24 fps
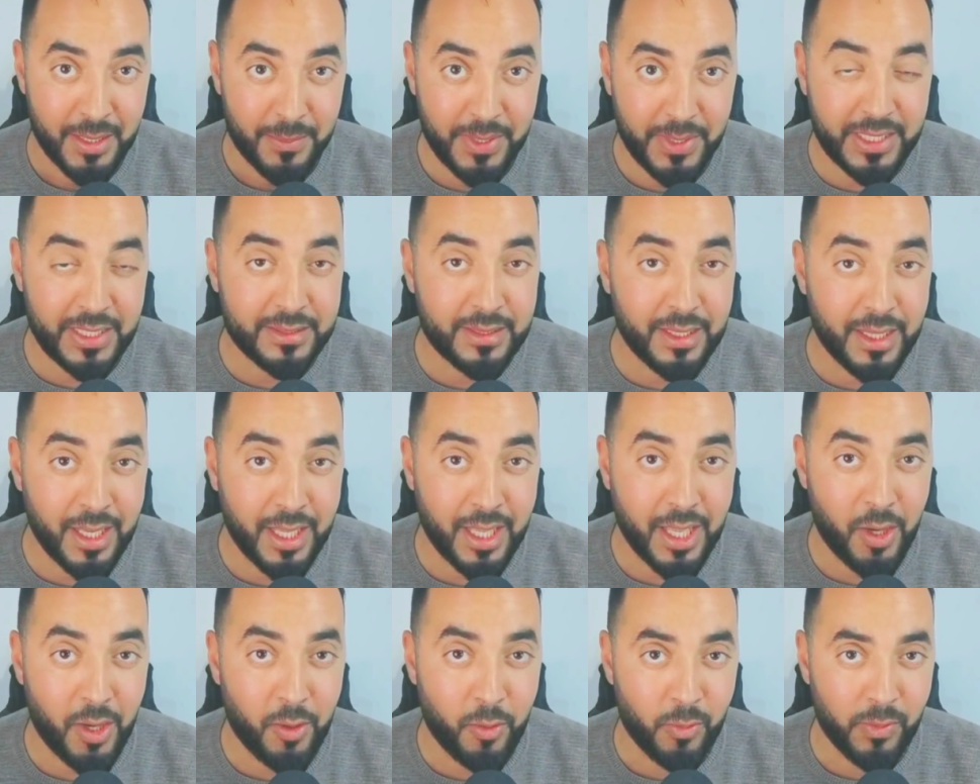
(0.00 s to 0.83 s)
ملي
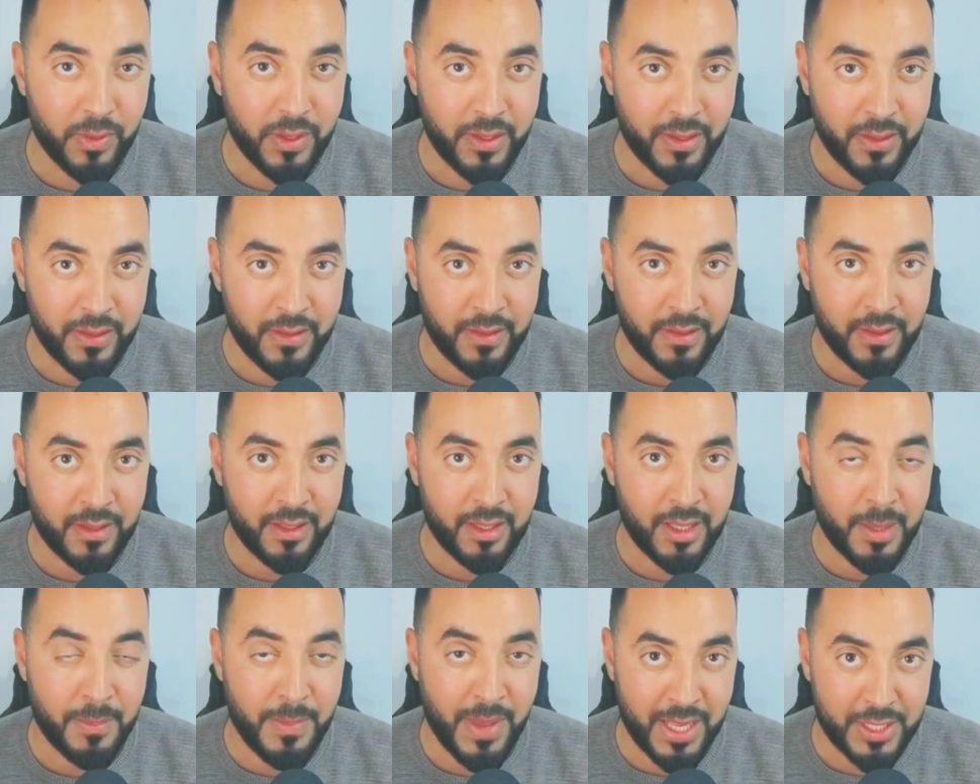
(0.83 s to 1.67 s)
كنتلاقاو
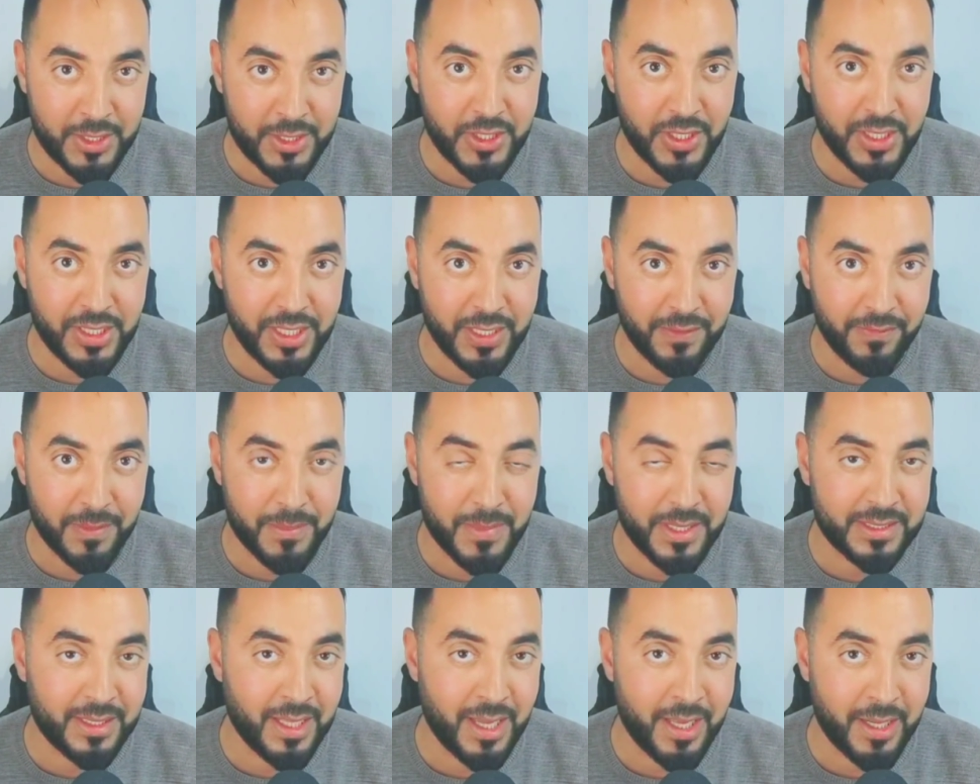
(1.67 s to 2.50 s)
آه، مع الجالية في
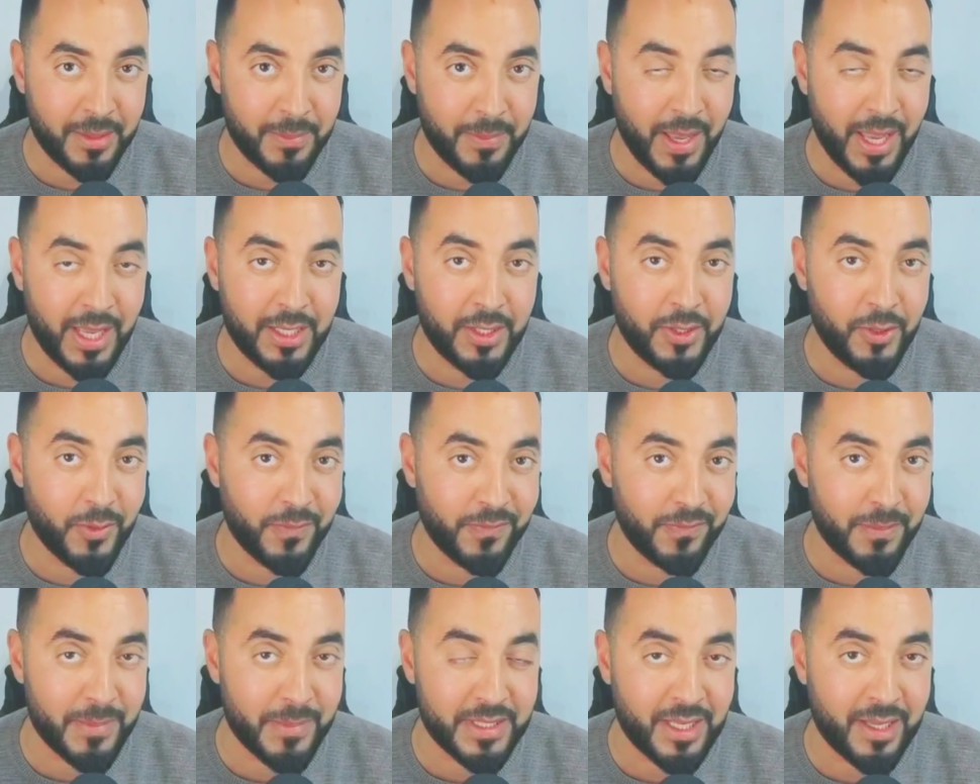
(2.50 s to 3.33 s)
المطار بحال
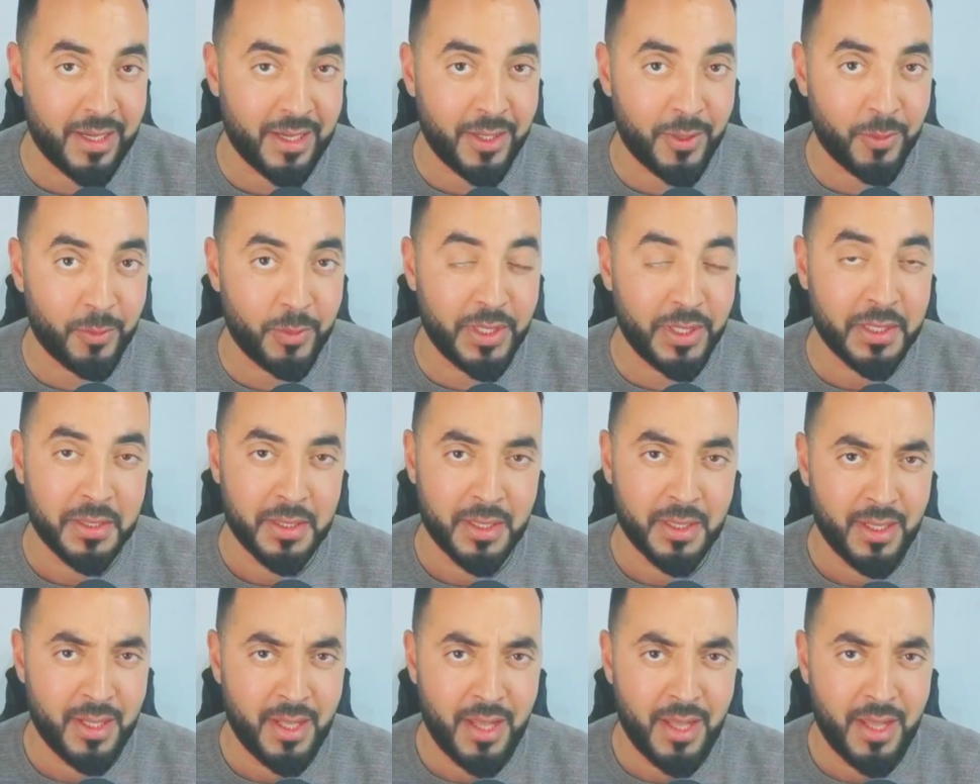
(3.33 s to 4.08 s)
اليوم في مطار العروي